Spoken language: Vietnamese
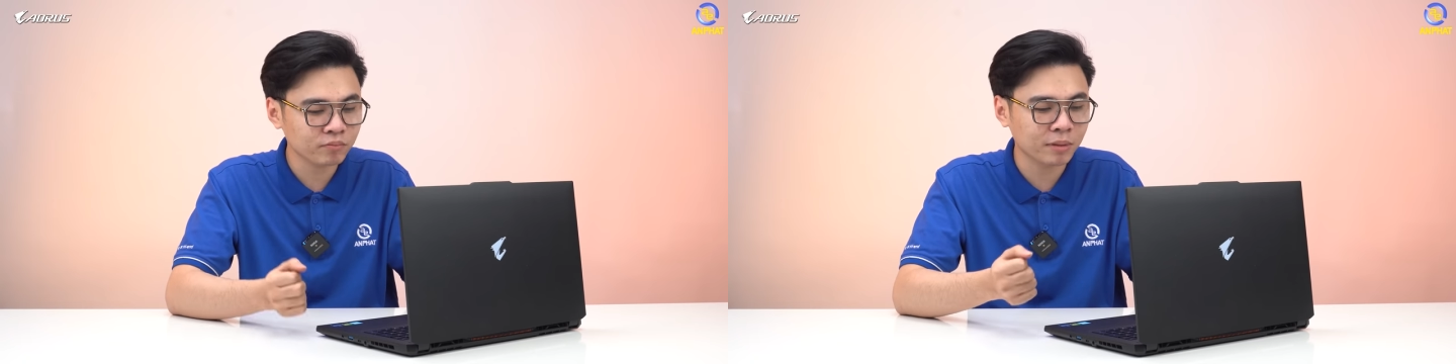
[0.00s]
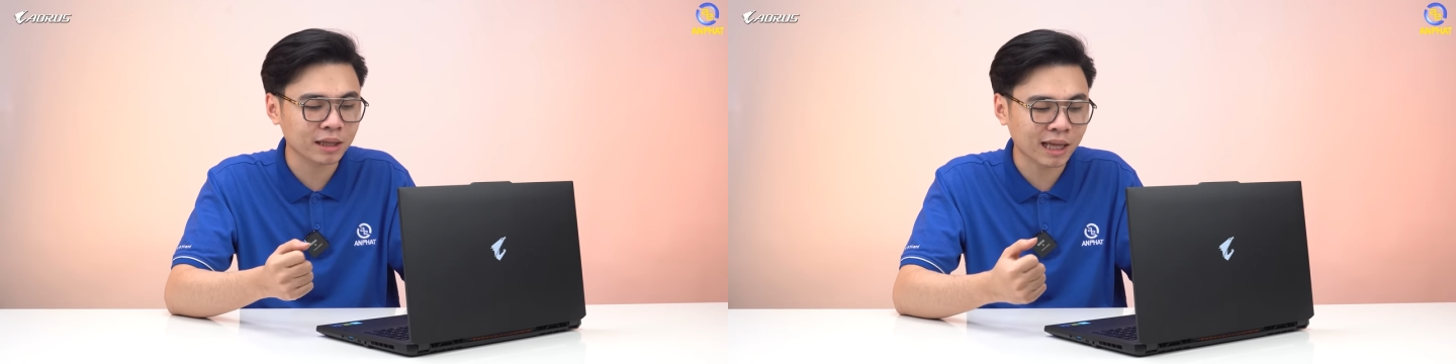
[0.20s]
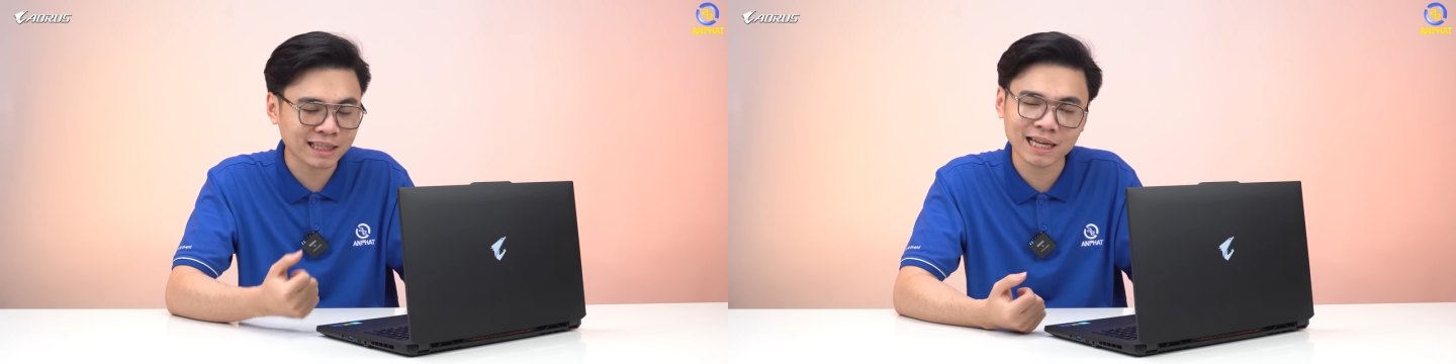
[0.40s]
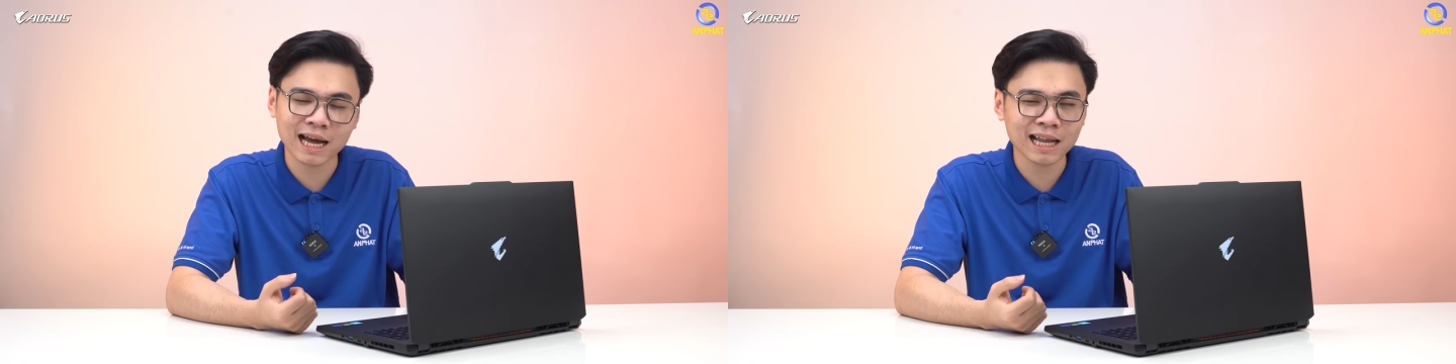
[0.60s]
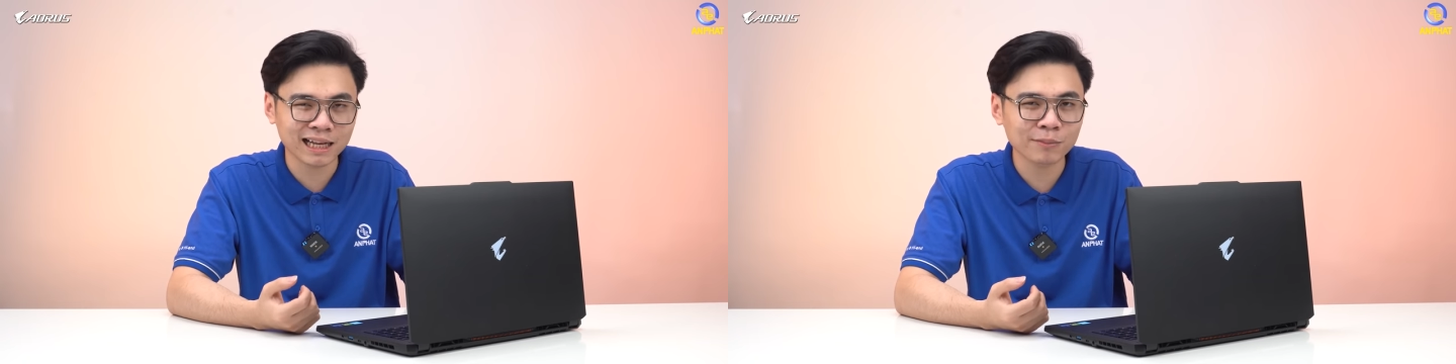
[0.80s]
mình đánh
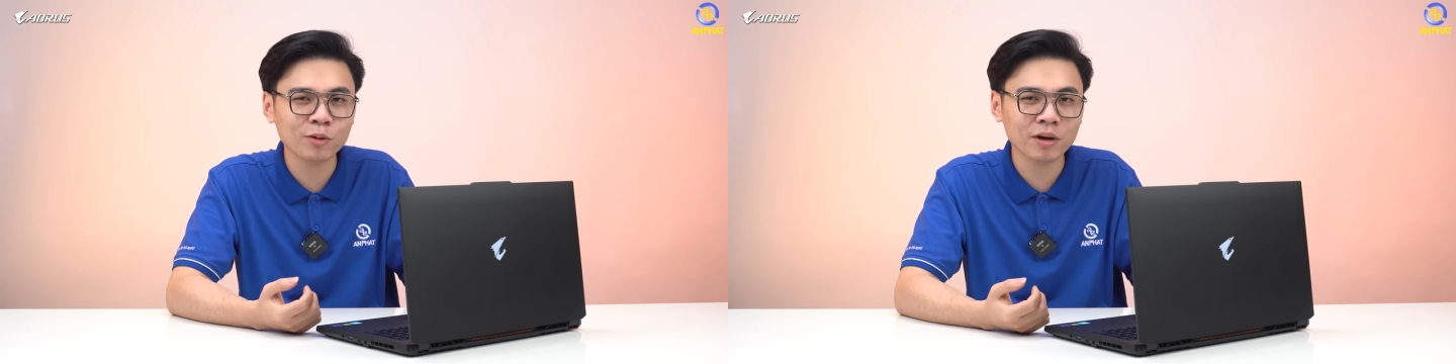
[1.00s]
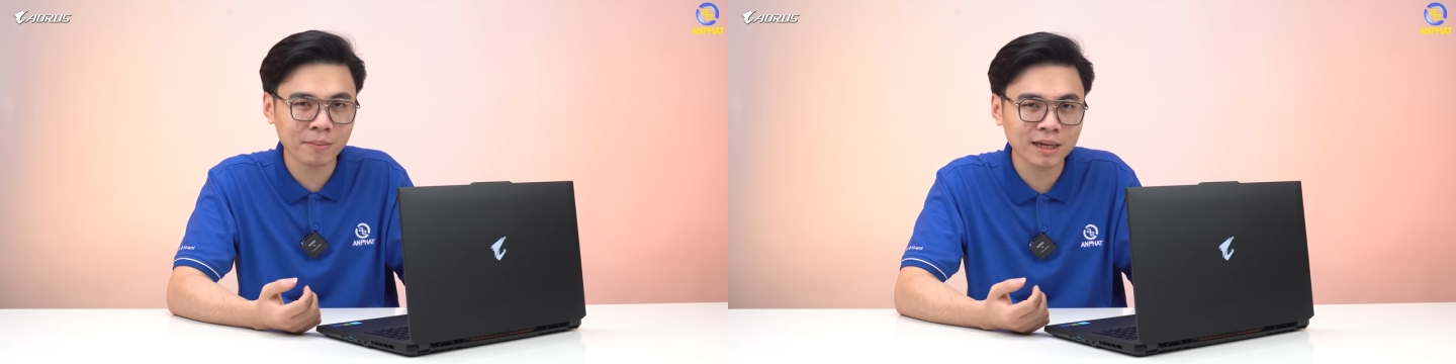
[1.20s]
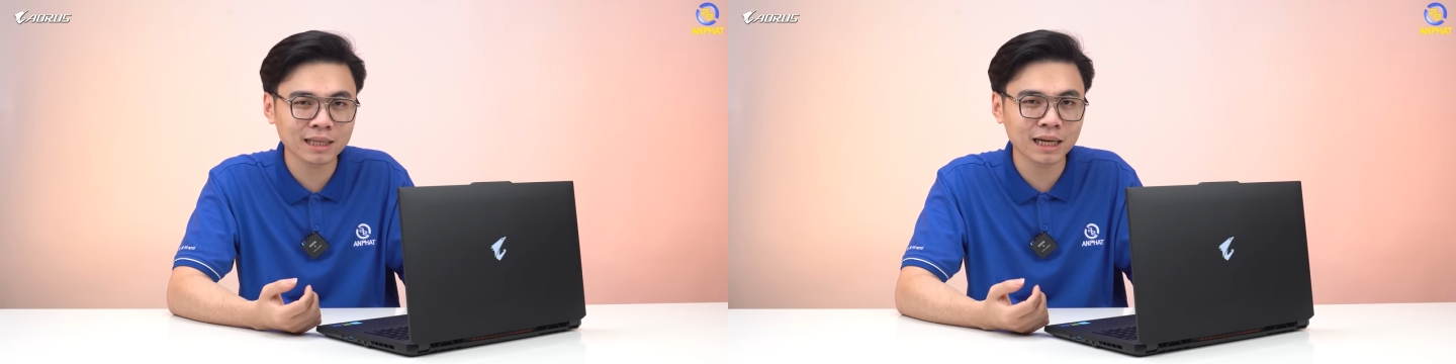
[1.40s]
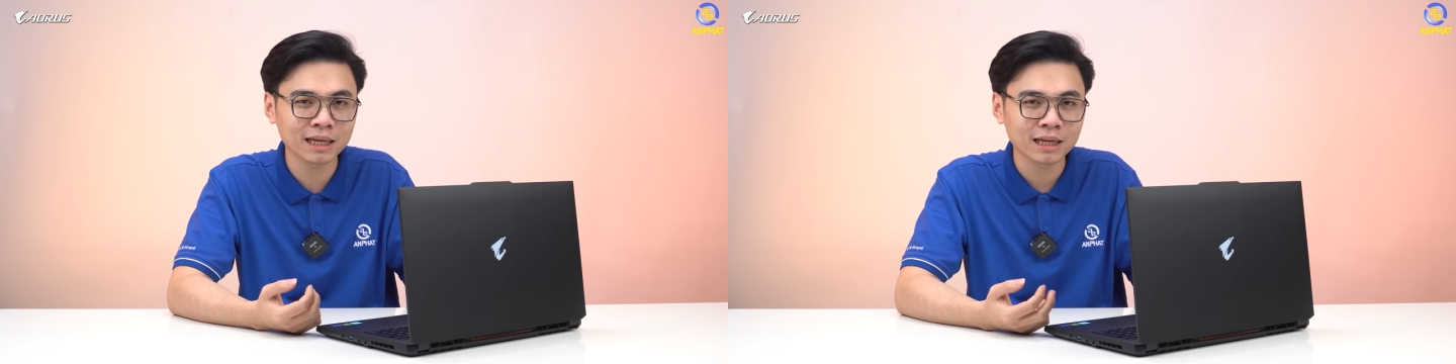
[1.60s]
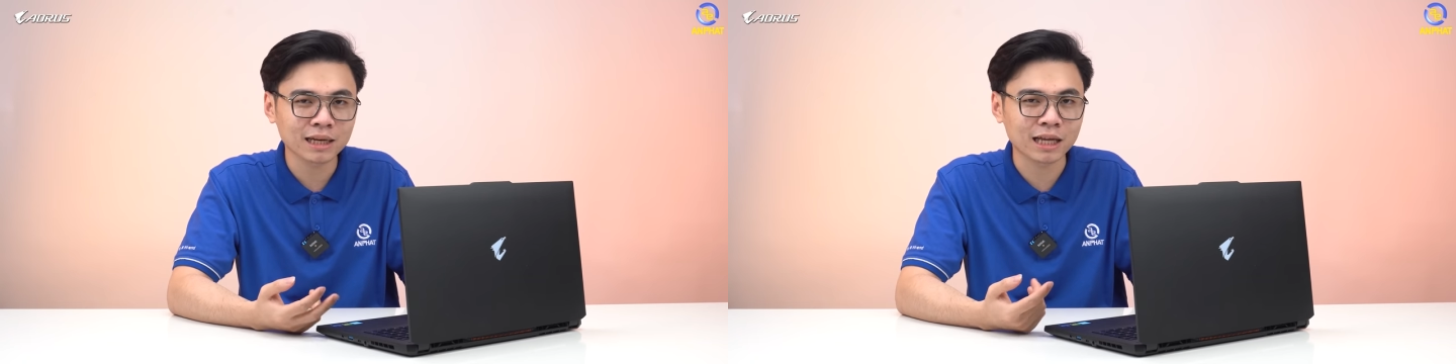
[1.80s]
giá là laptop gaming nhá,
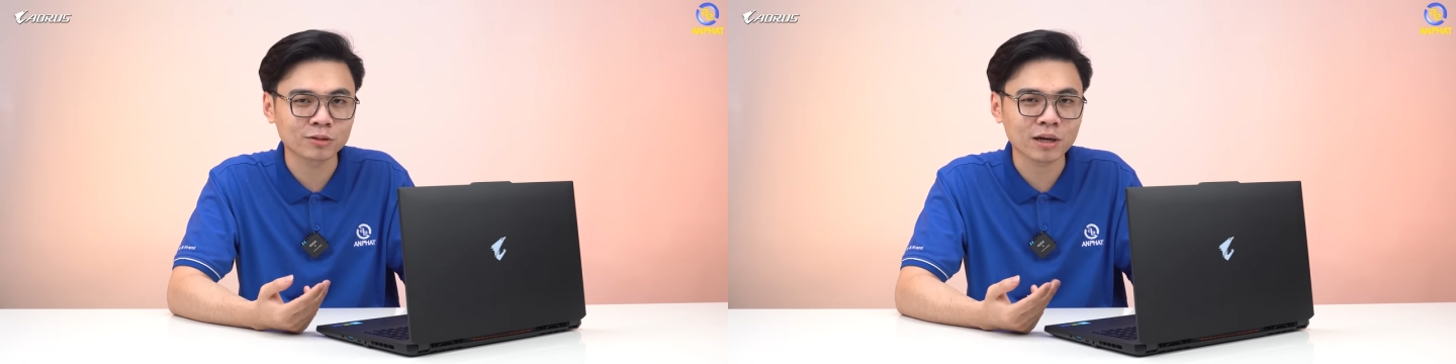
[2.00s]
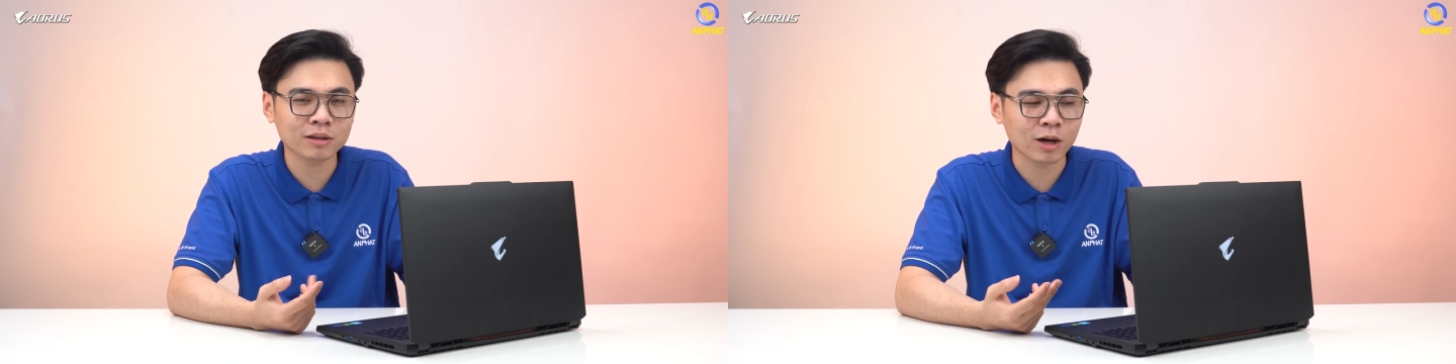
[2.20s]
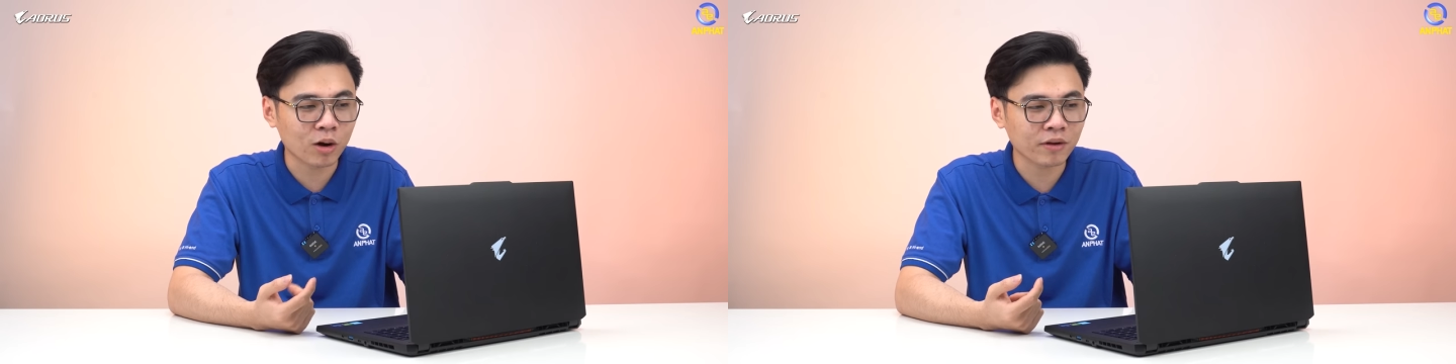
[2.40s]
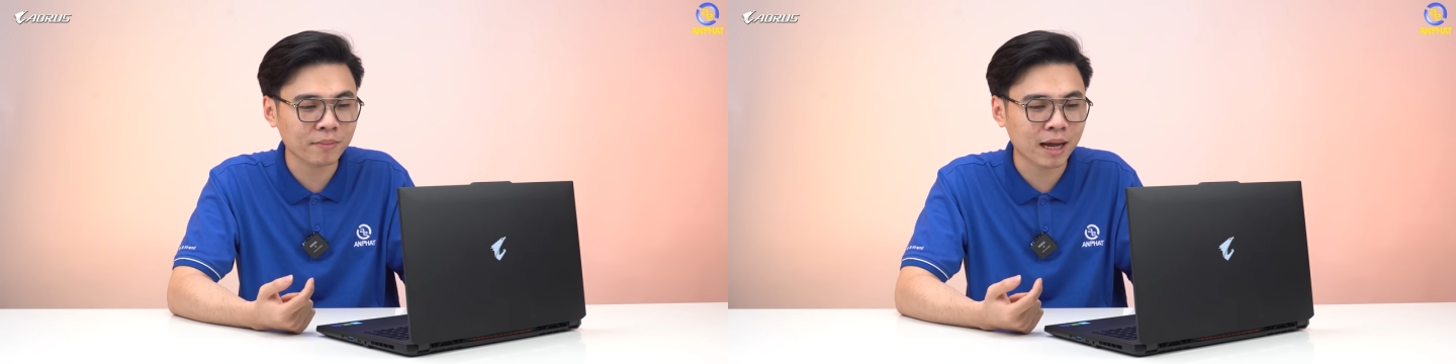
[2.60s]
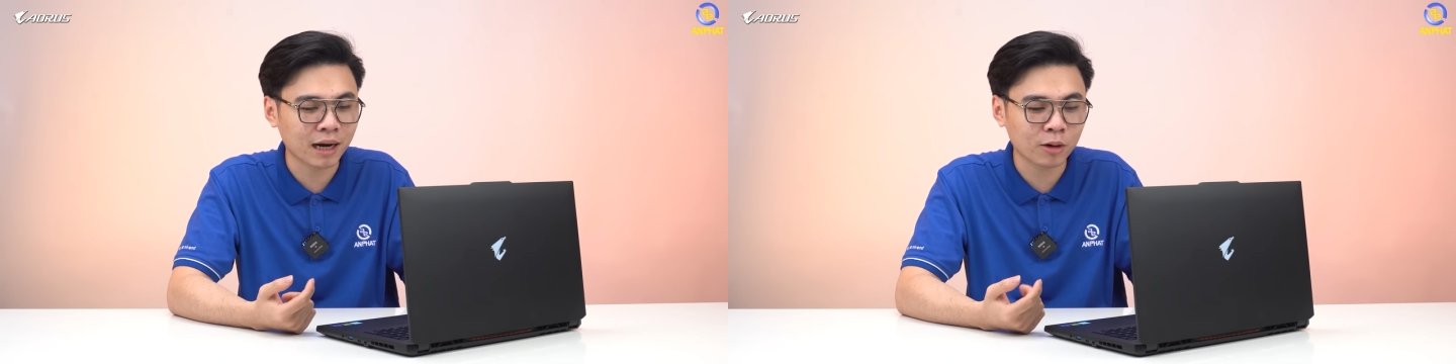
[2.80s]
để chúng ta có thể gõ văn
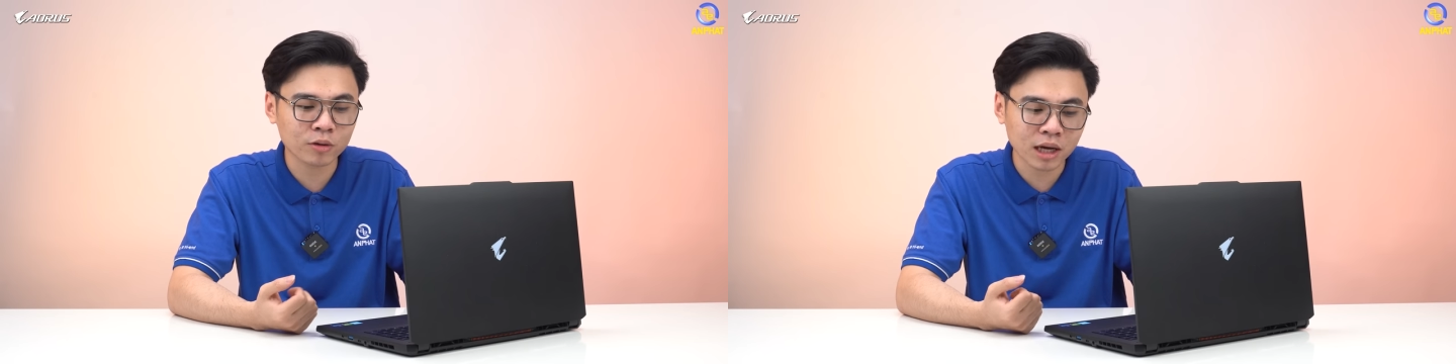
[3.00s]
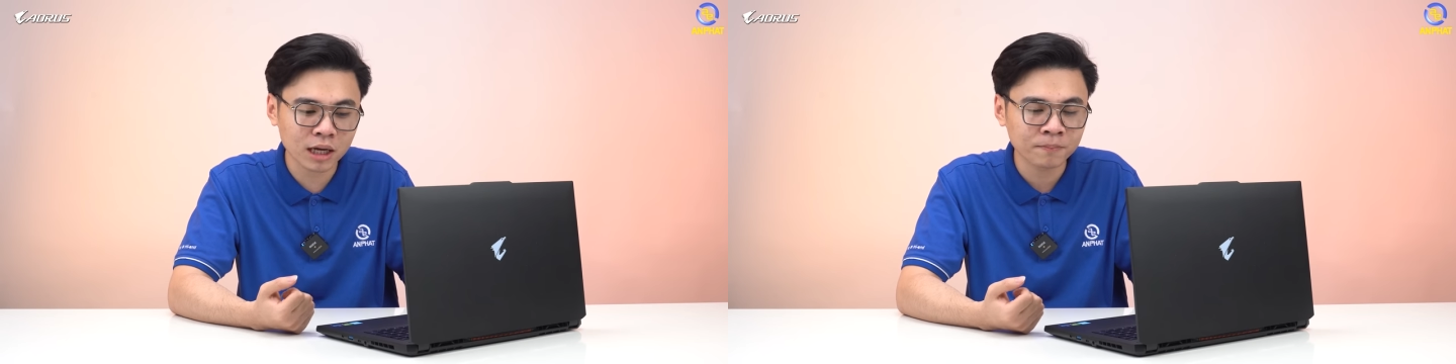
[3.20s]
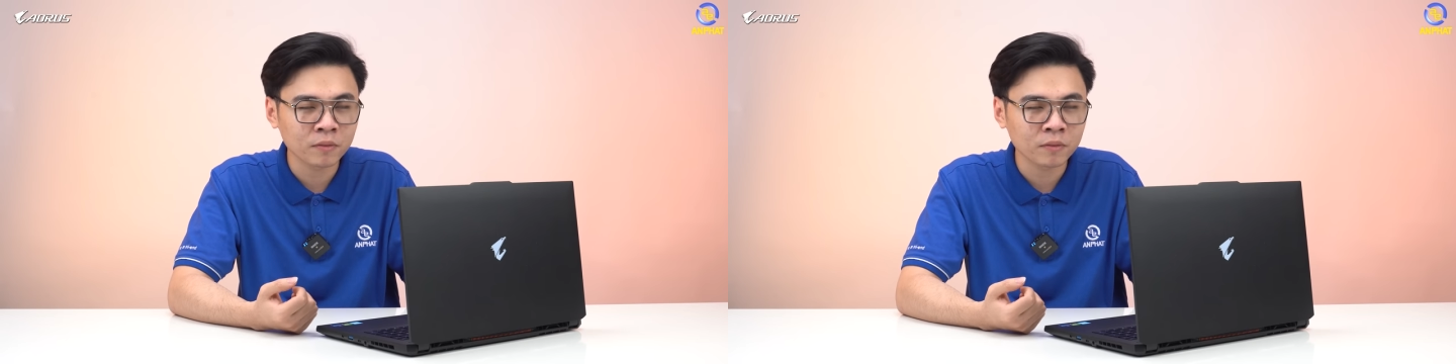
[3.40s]
bản là ok.